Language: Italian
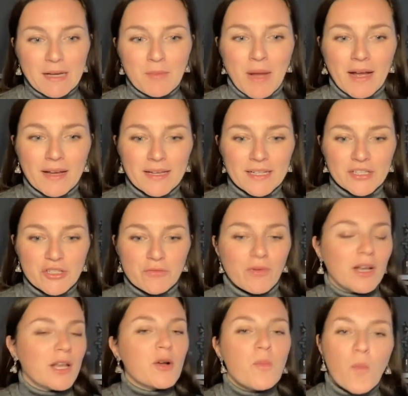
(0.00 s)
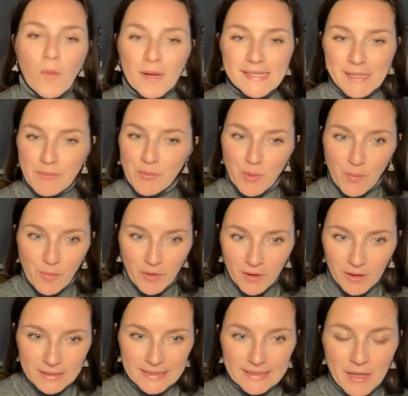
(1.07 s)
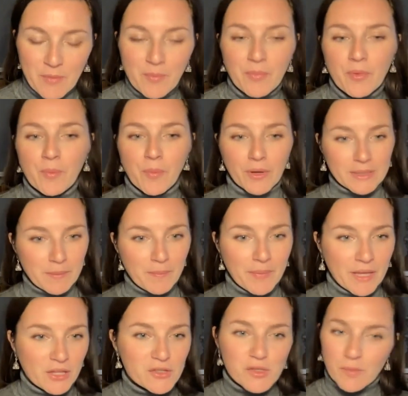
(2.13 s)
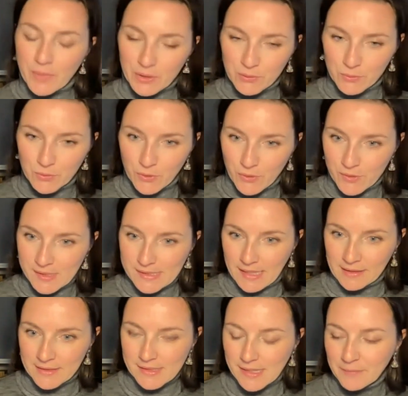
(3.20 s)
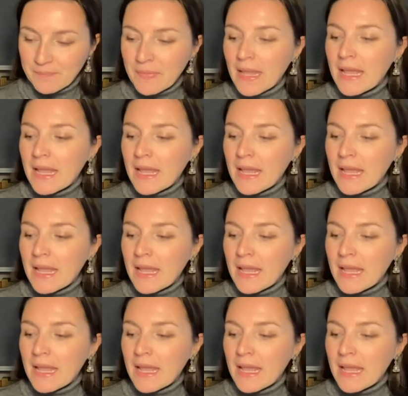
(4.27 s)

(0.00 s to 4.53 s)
ma eh, ci vuole comunque sempre un po' di tempo, un po' di impegno e soprattutto costanza.